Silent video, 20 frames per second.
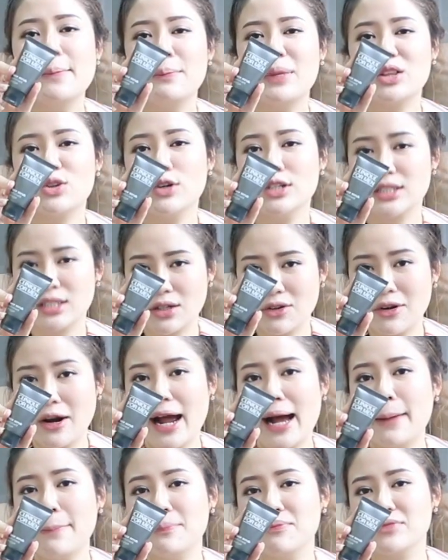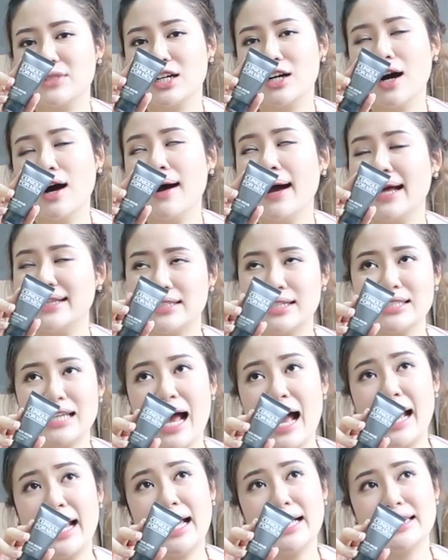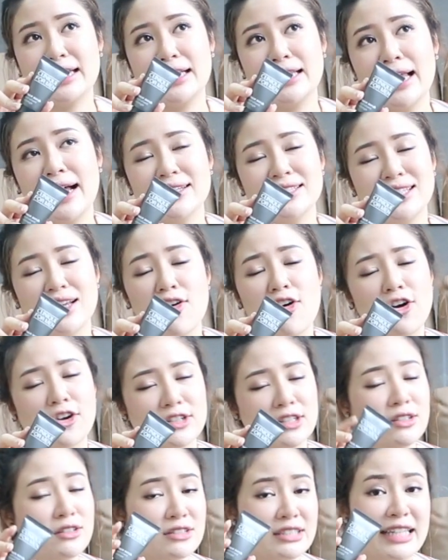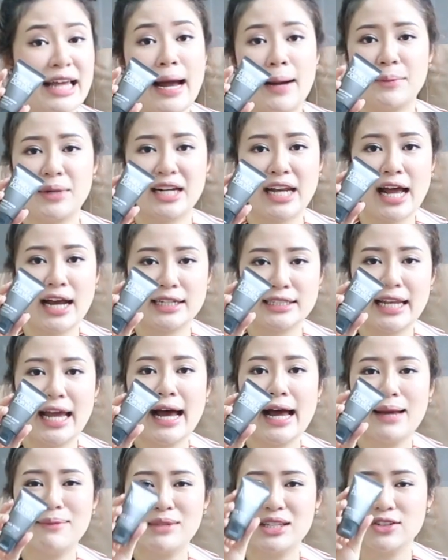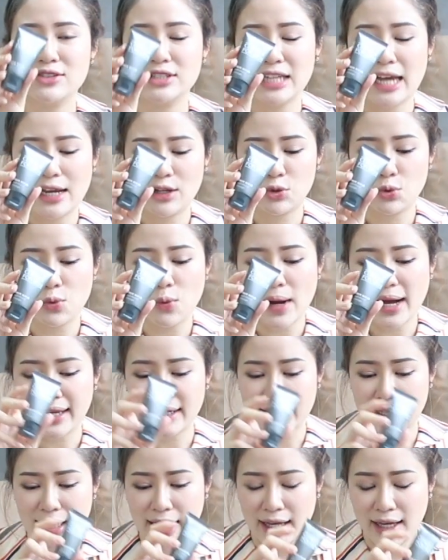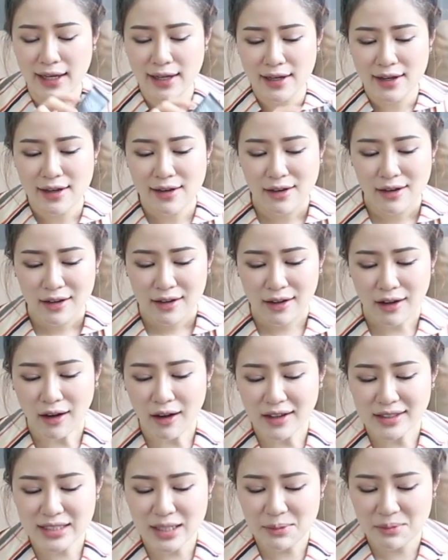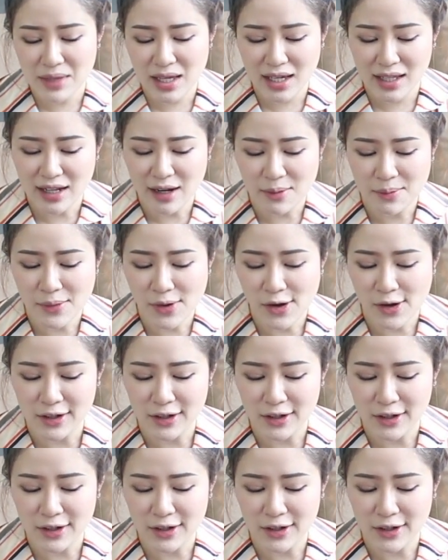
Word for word: เป็นตัวสครับก็อาจจะใช้อาทิตย์ละ 2-3 ครั้งได้ไม่ต้องใช้ทุกวันนะก็จะมีทั้งหม